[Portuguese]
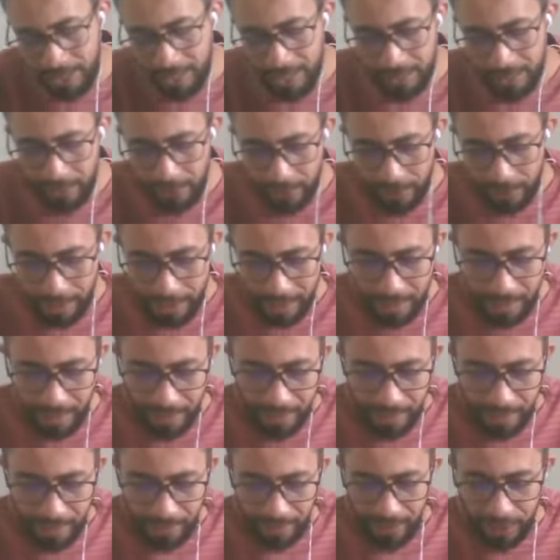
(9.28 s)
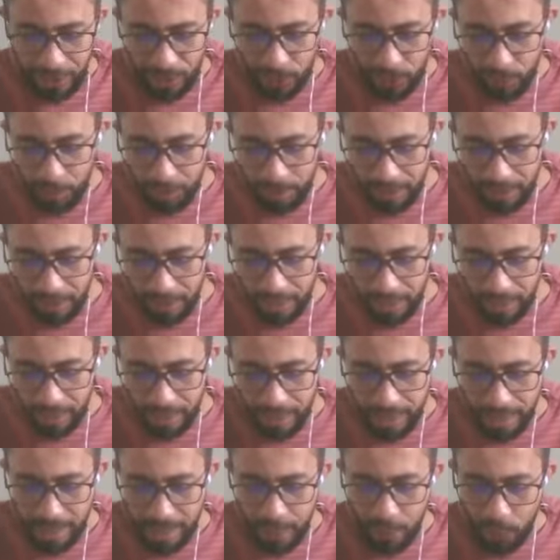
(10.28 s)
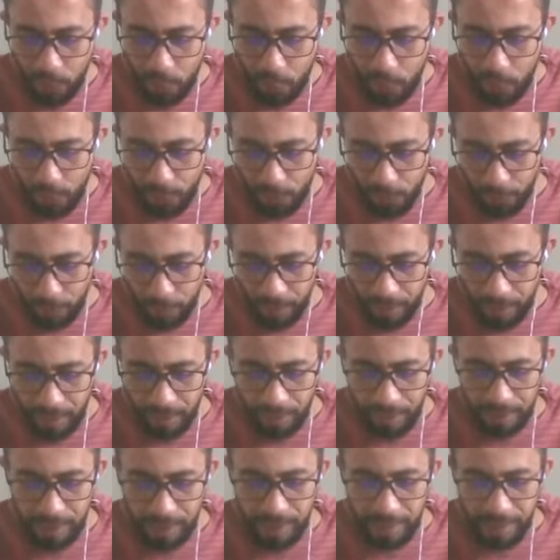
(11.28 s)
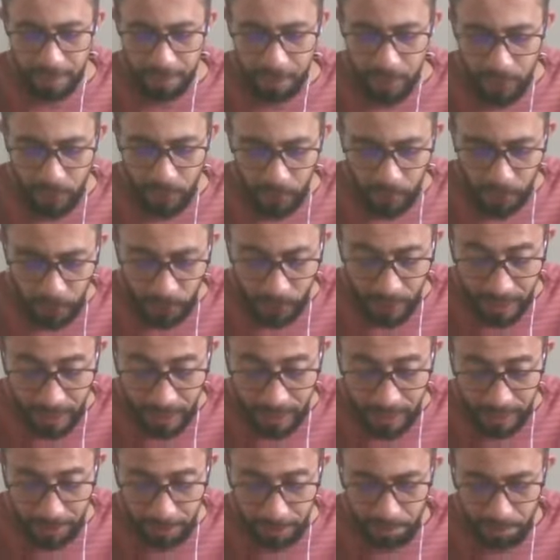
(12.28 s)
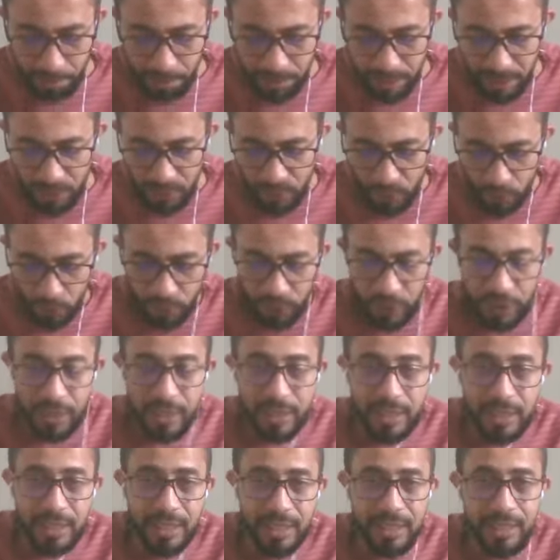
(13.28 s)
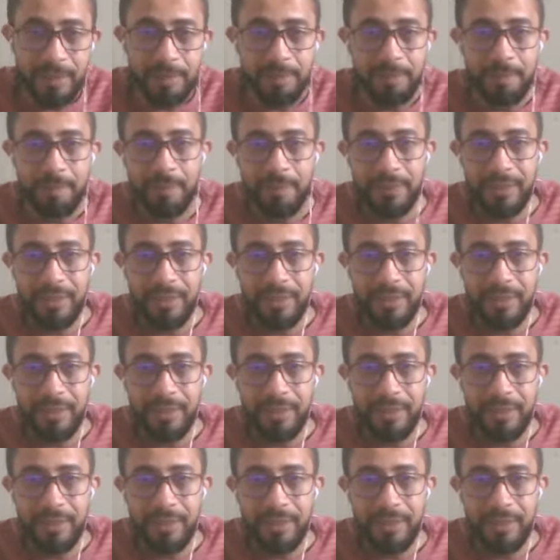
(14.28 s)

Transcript: a questão da, da transfobia, da homofobia, da misoginia, misoginia,